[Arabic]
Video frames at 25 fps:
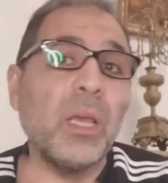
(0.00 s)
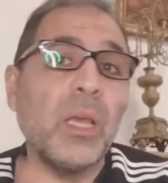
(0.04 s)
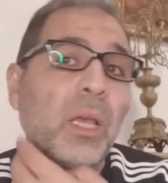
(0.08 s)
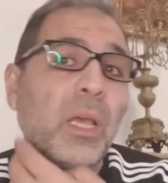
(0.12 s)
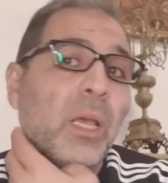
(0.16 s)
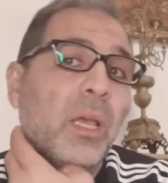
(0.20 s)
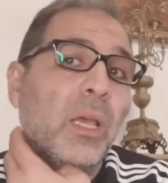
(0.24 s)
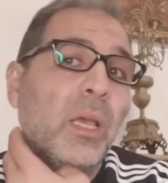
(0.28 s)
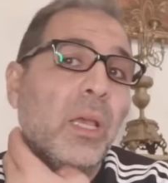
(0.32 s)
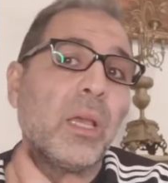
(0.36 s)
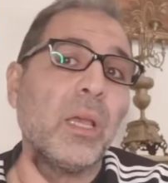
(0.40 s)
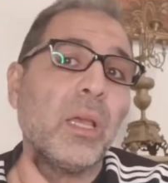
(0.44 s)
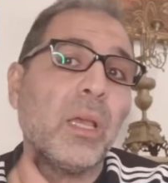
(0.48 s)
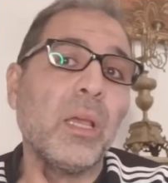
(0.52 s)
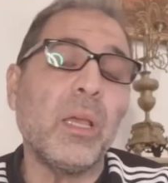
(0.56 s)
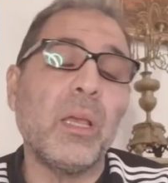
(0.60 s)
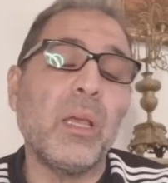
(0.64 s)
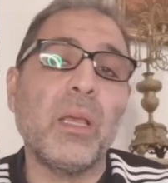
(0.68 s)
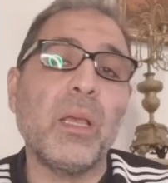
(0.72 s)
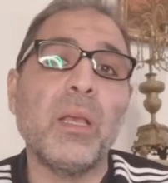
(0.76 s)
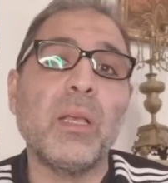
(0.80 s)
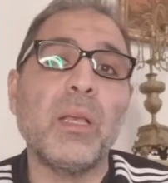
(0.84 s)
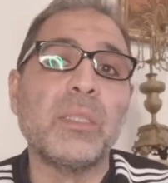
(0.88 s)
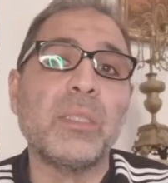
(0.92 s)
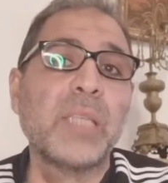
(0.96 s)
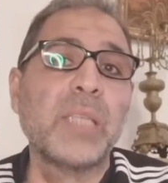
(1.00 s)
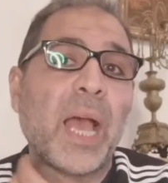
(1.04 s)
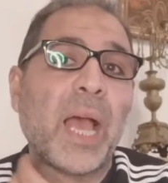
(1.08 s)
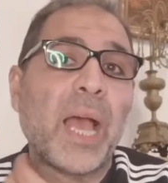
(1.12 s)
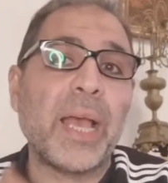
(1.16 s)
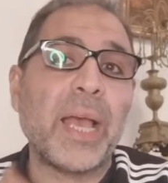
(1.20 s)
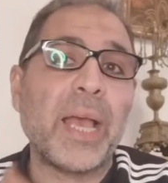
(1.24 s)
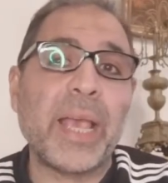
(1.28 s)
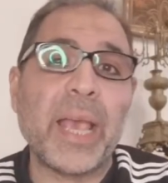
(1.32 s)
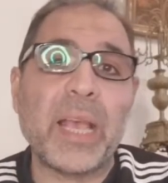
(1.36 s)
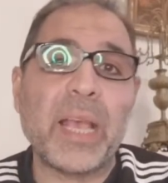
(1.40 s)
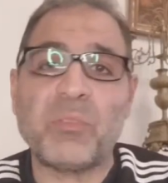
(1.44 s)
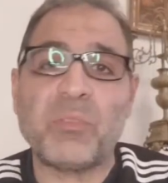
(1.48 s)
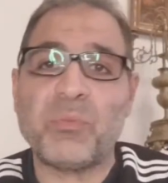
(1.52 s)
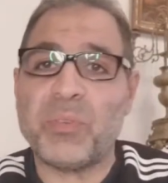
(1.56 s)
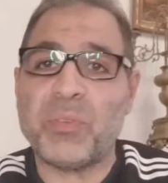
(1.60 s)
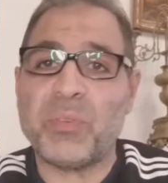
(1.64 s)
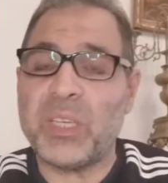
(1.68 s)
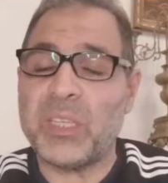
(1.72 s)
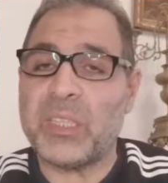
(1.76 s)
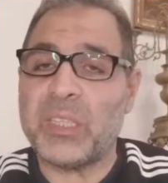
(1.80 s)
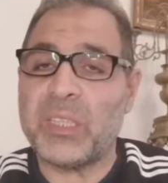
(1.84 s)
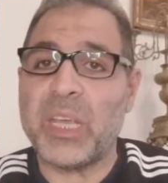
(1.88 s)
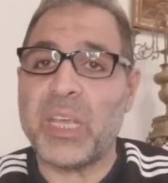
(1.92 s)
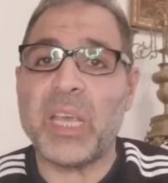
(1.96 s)
آه سحاجات
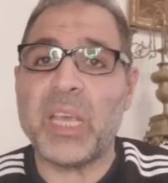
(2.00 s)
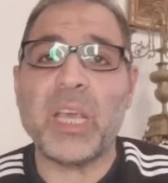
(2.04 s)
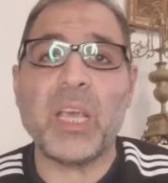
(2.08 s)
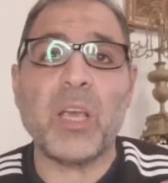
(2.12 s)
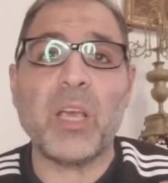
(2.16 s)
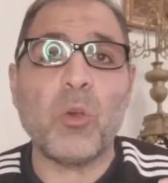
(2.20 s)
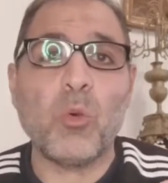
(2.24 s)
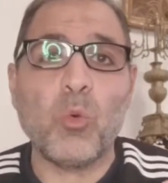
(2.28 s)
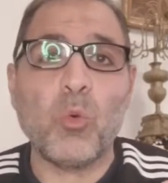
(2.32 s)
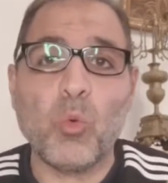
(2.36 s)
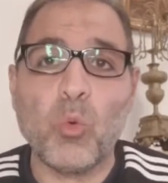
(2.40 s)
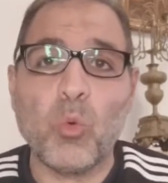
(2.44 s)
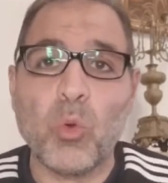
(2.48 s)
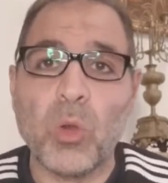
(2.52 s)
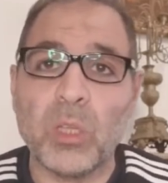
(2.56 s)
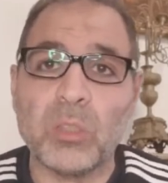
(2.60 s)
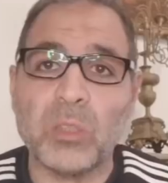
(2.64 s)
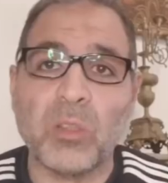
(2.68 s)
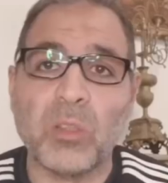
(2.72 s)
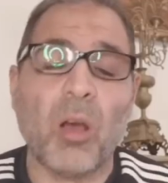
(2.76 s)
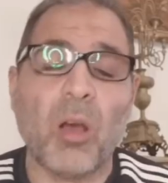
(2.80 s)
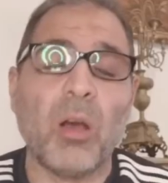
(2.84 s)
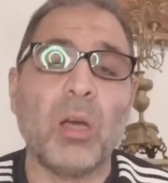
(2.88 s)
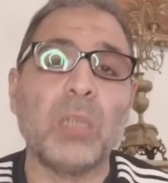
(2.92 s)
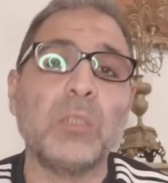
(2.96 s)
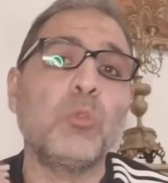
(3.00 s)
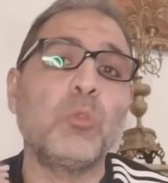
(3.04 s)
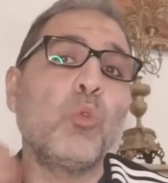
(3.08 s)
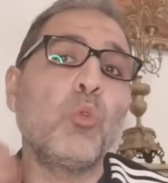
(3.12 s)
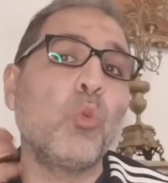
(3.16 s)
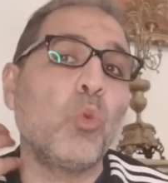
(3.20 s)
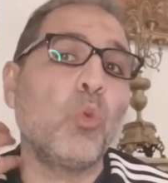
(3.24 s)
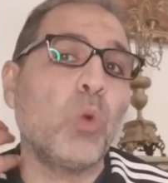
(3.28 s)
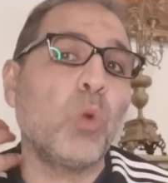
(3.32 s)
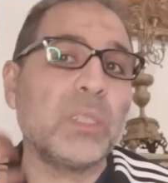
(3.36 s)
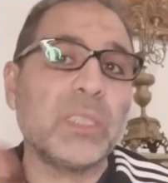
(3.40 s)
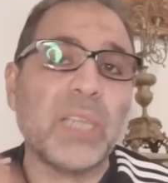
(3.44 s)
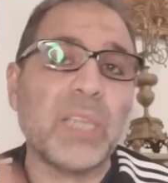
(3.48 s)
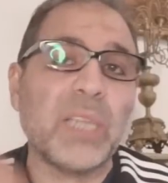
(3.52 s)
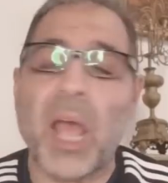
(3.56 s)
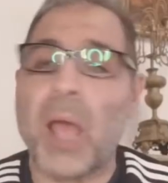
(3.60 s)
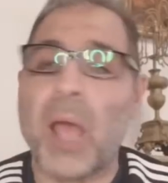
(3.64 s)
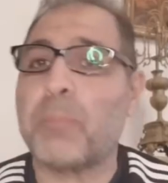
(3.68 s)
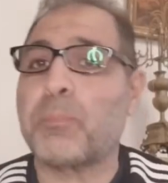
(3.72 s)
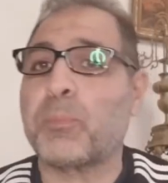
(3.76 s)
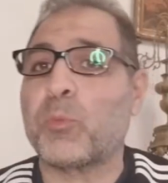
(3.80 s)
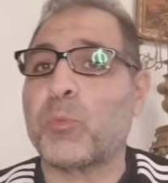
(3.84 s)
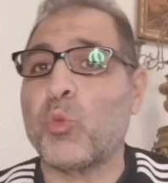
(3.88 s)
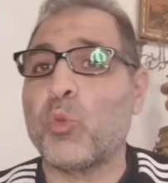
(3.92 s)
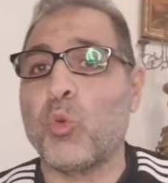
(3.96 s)
في ايديه وظهره
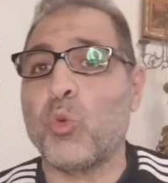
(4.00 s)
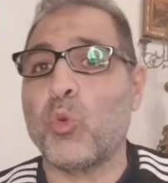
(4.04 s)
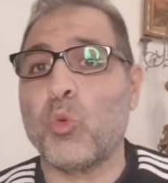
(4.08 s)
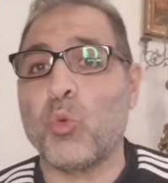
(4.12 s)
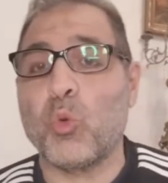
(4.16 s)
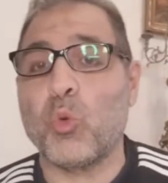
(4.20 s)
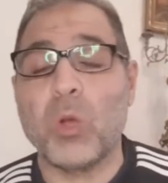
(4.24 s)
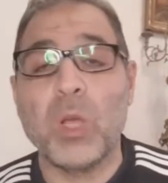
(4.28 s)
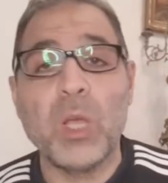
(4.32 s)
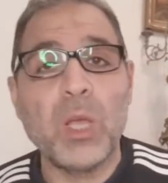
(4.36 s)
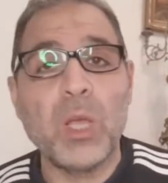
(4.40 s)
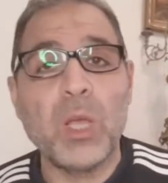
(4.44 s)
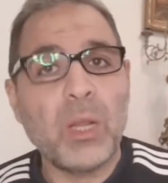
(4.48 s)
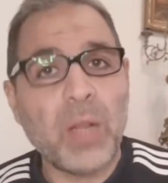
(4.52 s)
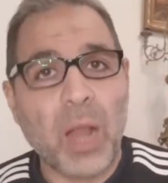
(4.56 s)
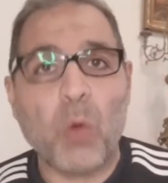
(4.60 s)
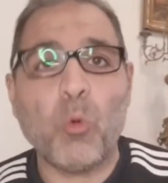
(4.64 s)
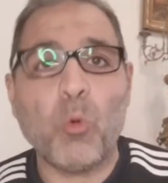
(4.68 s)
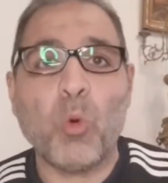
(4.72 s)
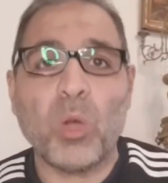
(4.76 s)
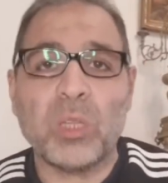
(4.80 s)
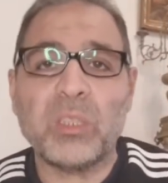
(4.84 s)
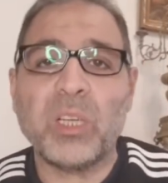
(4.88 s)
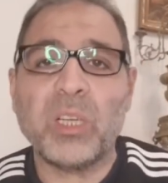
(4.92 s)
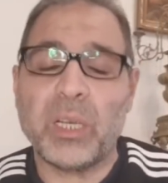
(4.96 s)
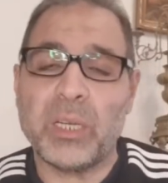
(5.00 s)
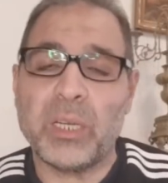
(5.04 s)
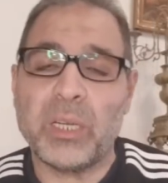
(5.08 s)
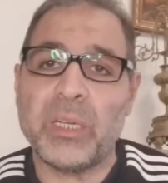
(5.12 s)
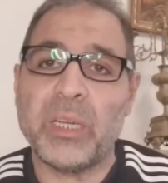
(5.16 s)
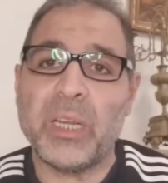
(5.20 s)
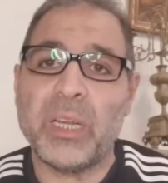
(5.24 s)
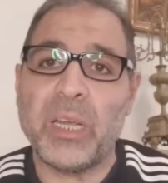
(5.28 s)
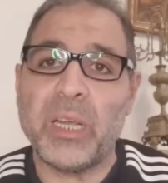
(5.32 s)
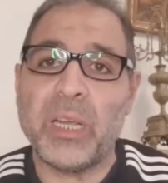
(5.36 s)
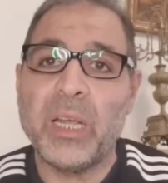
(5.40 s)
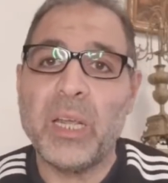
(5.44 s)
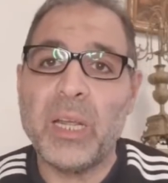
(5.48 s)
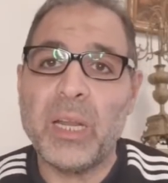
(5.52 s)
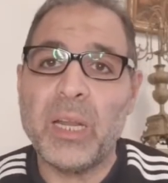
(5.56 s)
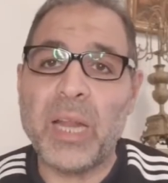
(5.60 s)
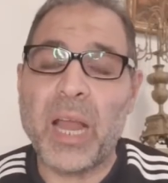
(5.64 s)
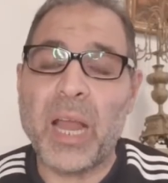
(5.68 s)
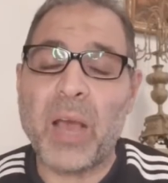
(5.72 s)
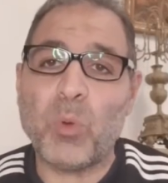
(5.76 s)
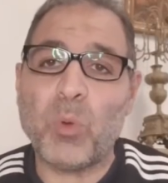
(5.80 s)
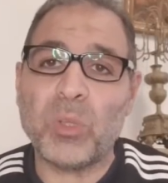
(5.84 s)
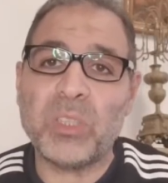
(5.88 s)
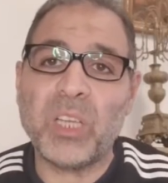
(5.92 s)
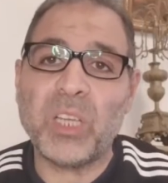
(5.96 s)
ورقبته لا واضح ان
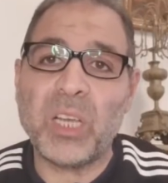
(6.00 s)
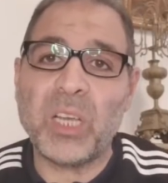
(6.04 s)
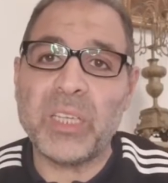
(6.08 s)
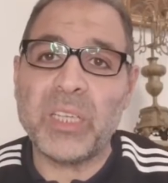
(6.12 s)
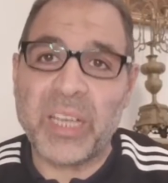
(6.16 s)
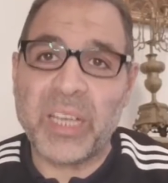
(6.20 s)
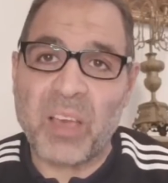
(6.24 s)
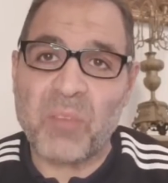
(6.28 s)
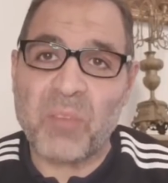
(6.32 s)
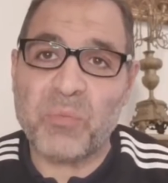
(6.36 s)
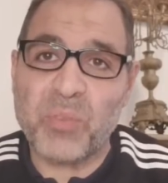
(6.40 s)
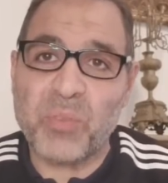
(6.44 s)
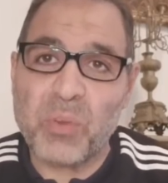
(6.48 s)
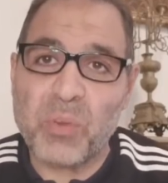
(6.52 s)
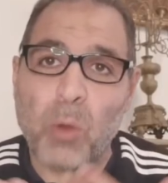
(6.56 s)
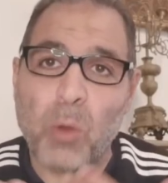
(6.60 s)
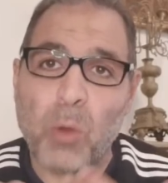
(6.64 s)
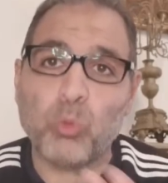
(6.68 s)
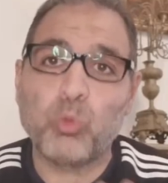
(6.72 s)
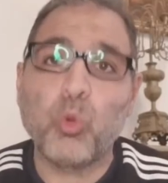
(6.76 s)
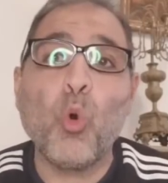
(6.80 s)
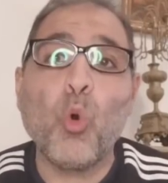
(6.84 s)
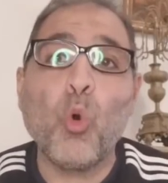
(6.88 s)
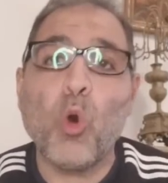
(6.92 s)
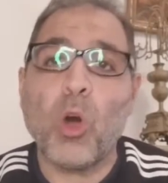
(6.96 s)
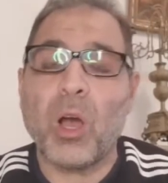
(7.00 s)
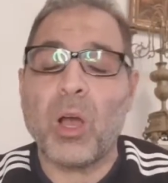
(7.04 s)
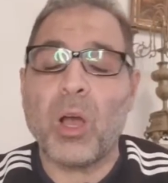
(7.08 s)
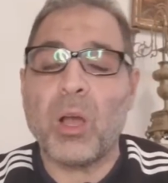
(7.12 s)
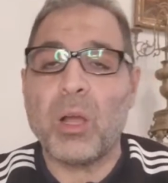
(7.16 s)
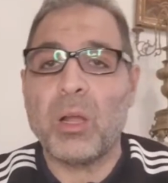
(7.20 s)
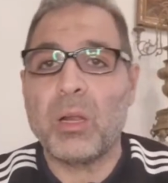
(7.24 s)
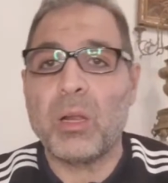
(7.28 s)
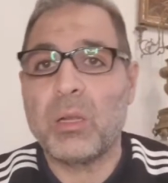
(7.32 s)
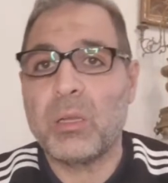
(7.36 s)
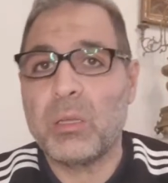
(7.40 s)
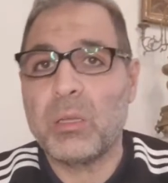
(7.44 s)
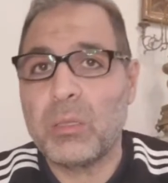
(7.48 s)
لا واضح ان كان في موضوع